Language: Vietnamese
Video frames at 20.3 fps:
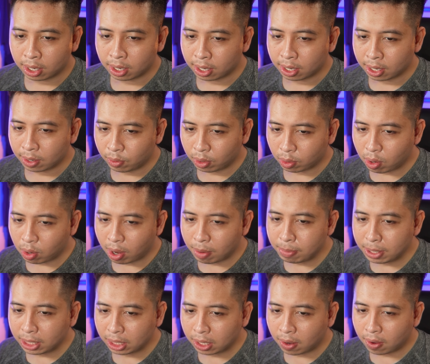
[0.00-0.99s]
Nguyễn Quang
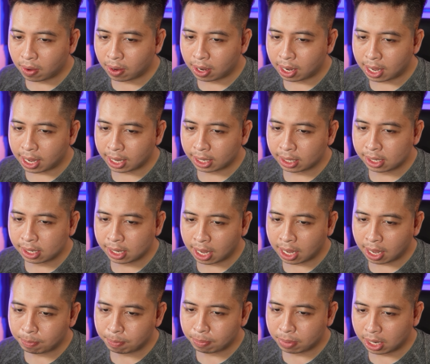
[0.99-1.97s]
Minh hỏi là anh ơi
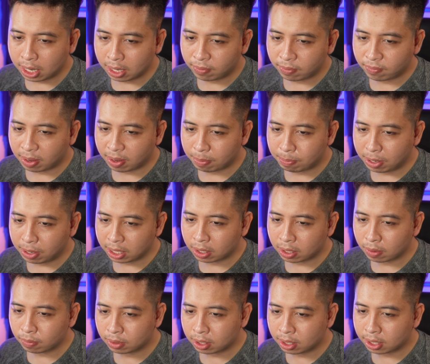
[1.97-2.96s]
hát plate và plate
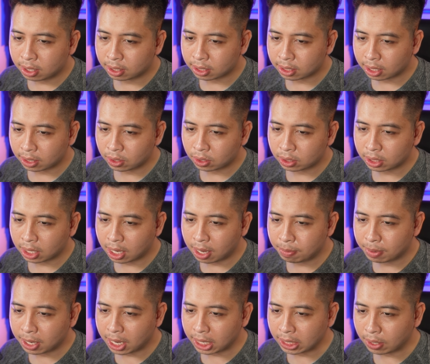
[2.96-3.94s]
thông thường sẽ cho ra âm
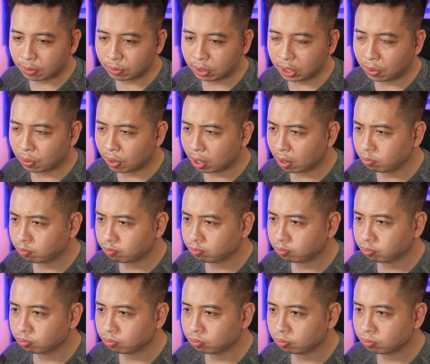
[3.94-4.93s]
khác nhau nhiều không?
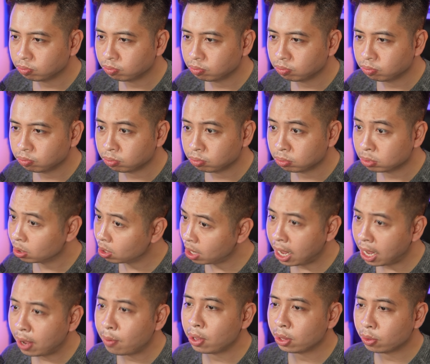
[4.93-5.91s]

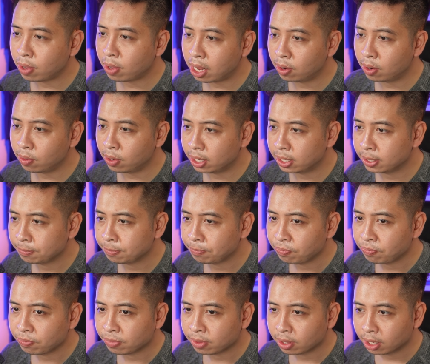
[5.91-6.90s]
Khác hoàn toàn luôn.
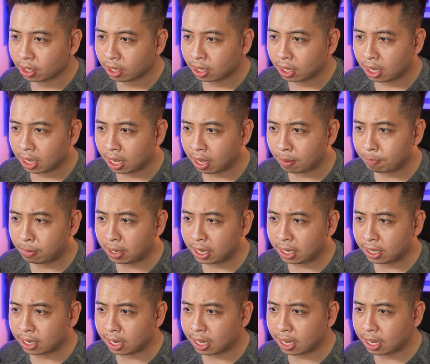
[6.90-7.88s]
Hát
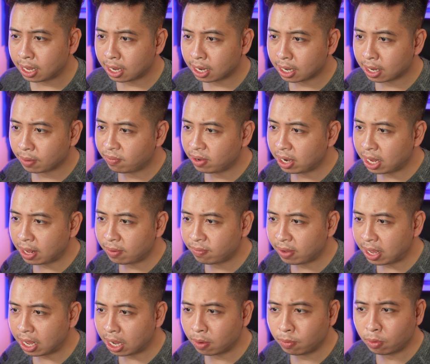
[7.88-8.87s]
plate là cái phần
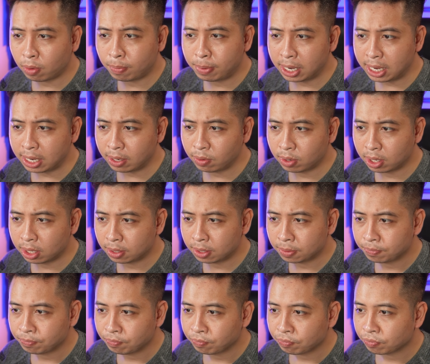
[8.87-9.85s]
alpha không có plate luôn.
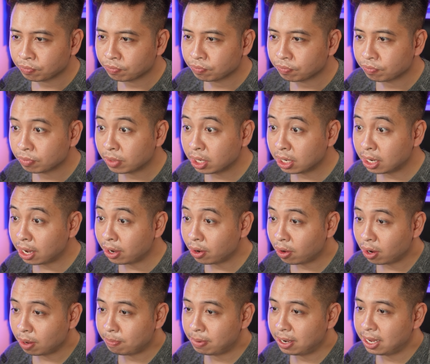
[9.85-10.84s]
Tức là nó
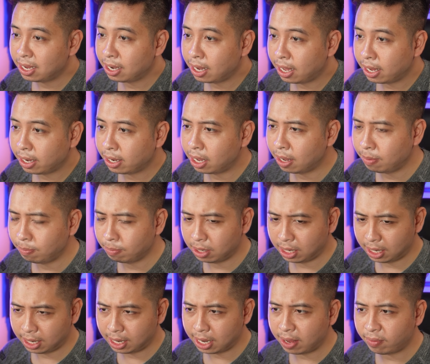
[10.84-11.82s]
là platelet, âm
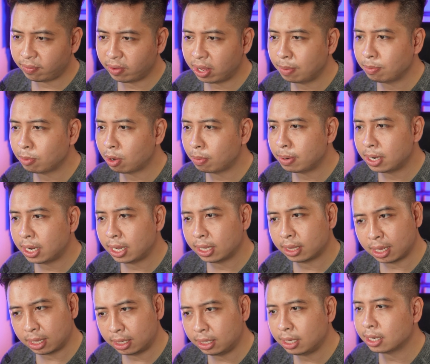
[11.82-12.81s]
platelet với âm có plate
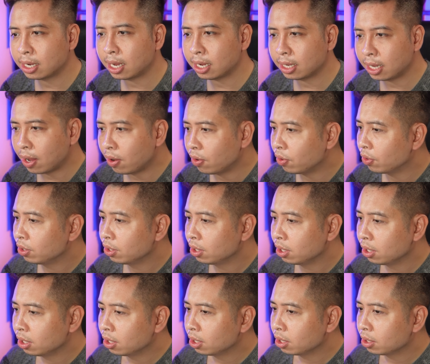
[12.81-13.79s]
tất nhiên khác nhau.
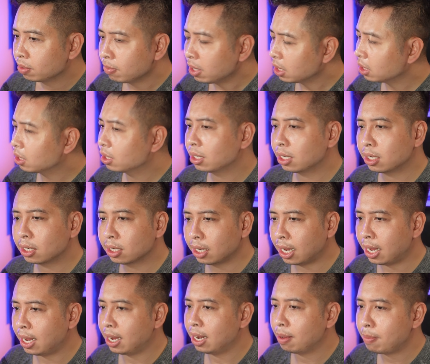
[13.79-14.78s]
Bất
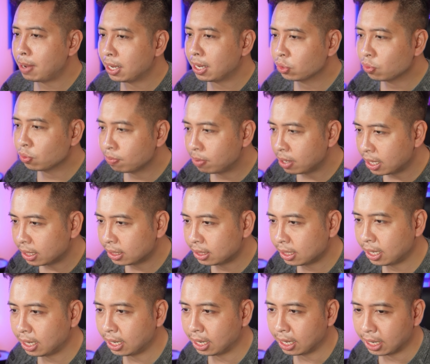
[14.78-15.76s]
kể là bạn dùng plate
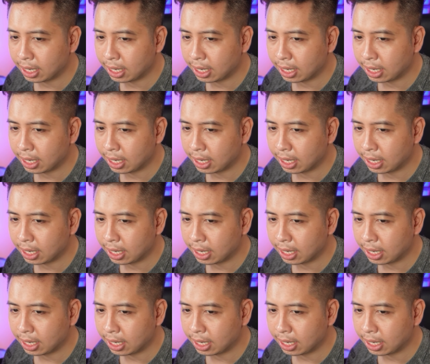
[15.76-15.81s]
gì,